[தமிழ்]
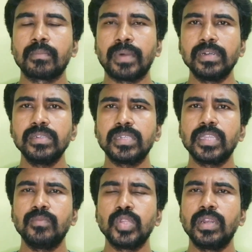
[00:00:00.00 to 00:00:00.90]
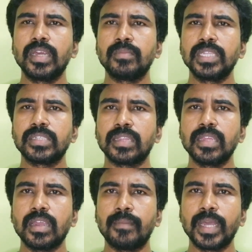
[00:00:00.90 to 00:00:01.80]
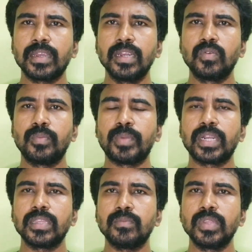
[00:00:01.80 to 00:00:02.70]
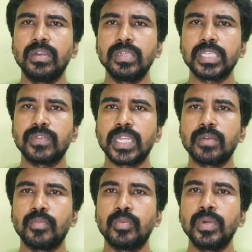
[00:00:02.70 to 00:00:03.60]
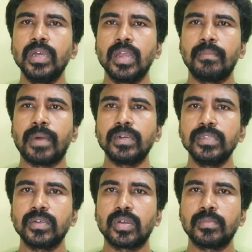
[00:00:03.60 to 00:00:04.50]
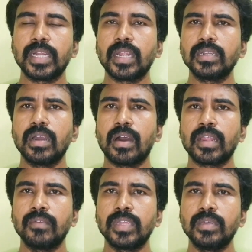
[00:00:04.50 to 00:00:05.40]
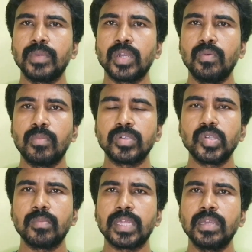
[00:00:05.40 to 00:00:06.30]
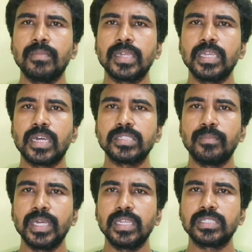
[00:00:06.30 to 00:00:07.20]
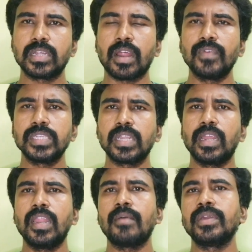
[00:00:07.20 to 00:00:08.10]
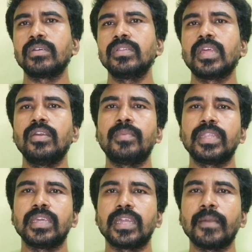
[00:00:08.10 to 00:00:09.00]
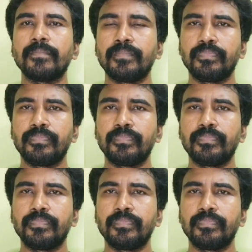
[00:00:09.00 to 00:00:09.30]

பங்கு சந்தை முதலீடு என்பது சந்தை அபாயங்களுக்கு உட்பட்டது முதலீடு செய்வதற்கு முன்பு பங்கு தொடர்பாக நன்கு ஆராய்வது மிகவும் அவசியம் அதே மாதிரி நான் செபி ரிஜிஸ்டர் அட்வைசர் இல்லை அப்படிங்கிறதும் தெளிவுபடுத்திக்கிறேன்